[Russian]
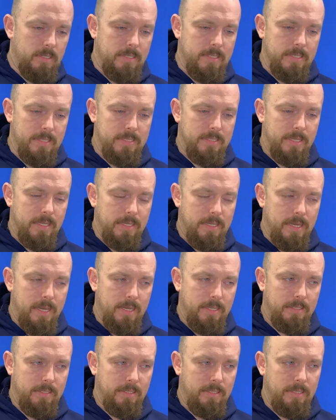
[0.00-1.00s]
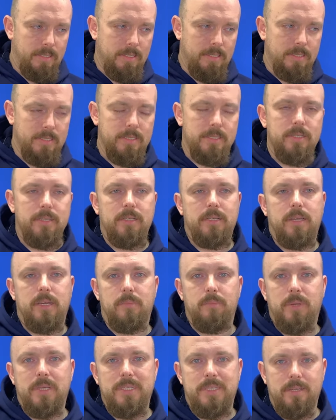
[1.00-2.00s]
Состоят из
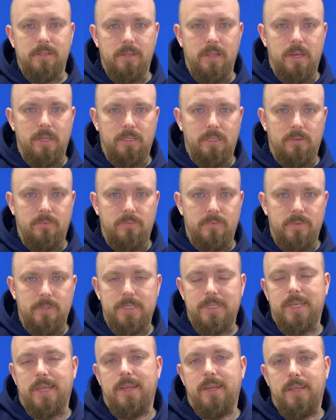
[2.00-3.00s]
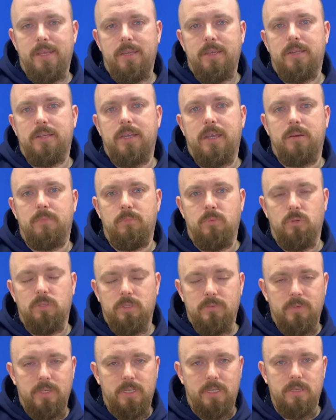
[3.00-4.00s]
карбоксилатов, солей
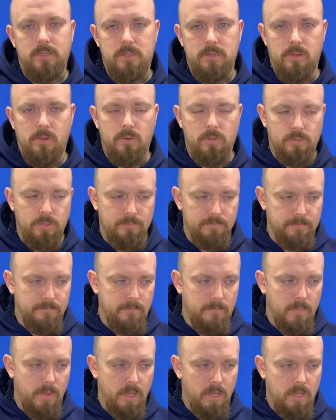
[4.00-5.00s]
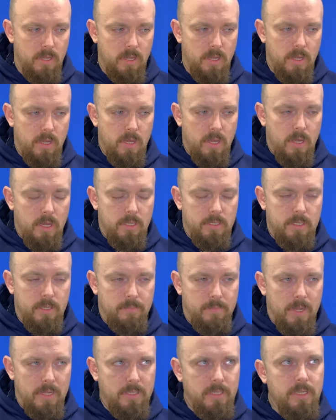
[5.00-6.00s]
карбоновых кислот.
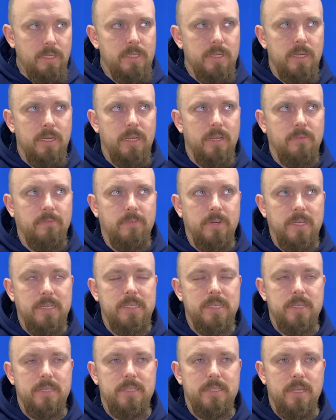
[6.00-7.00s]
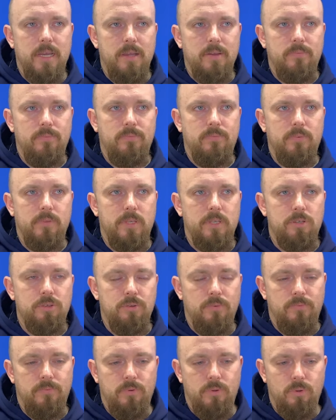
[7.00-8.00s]
Дополнительно в их состав
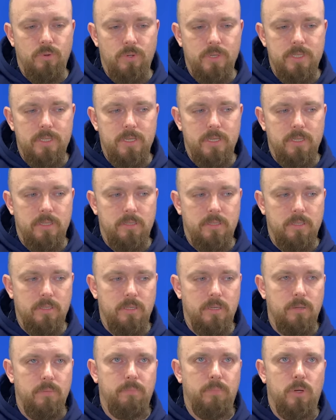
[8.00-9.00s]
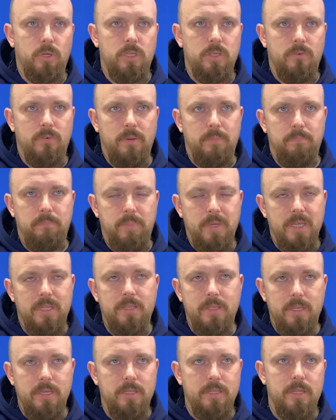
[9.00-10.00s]
еще входят э,
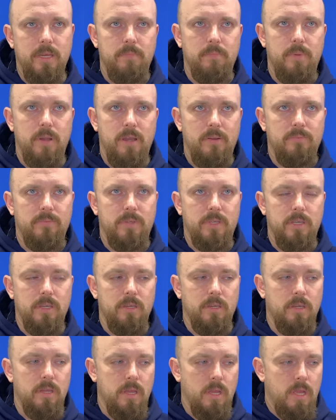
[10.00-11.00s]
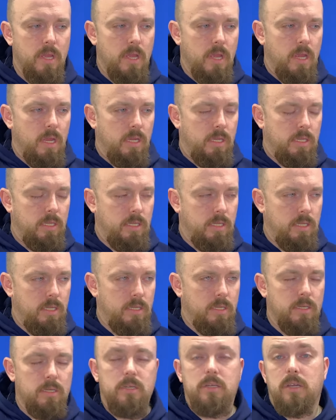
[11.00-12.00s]
противопенные добавки
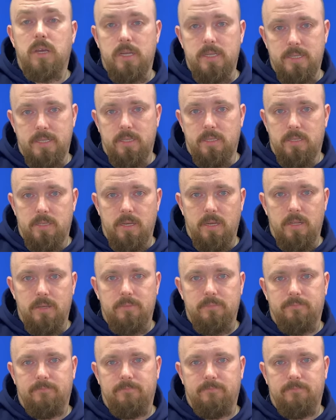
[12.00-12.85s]
и красители.